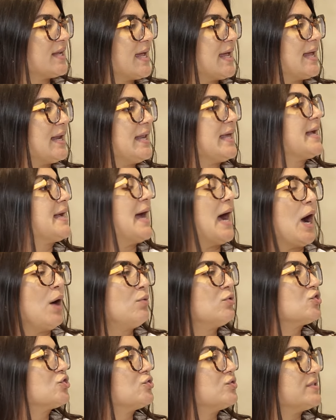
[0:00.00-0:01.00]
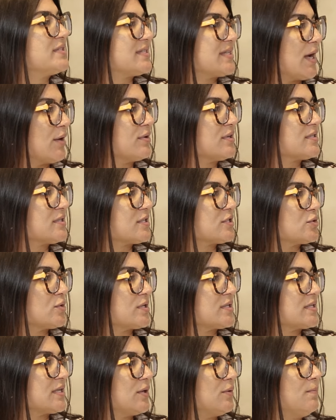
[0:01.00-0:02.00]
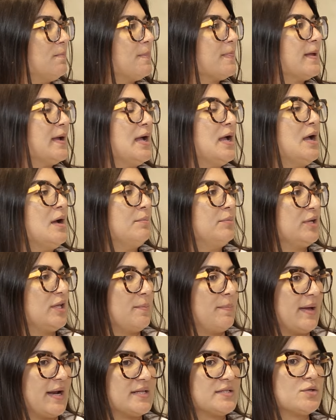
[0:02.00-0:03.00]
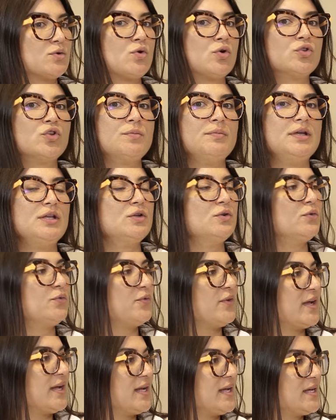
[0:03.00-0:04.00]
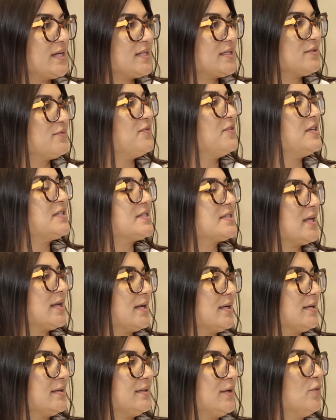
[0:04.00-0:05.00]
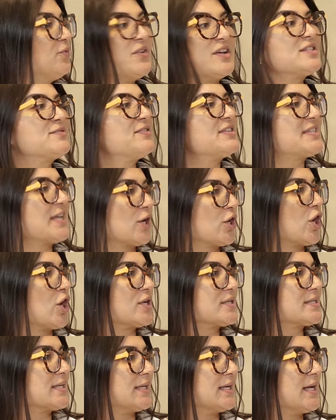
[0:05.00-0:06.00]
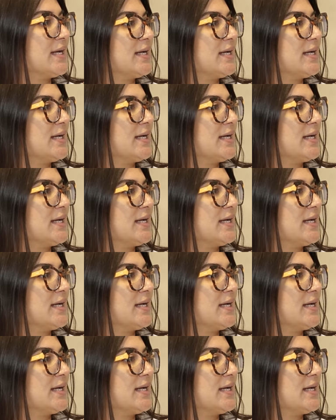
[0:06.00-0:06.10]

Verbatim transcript: né, legal ou judicial nessa situação porque parece que o condomínio fez vista, não fez é, vista grossa, ou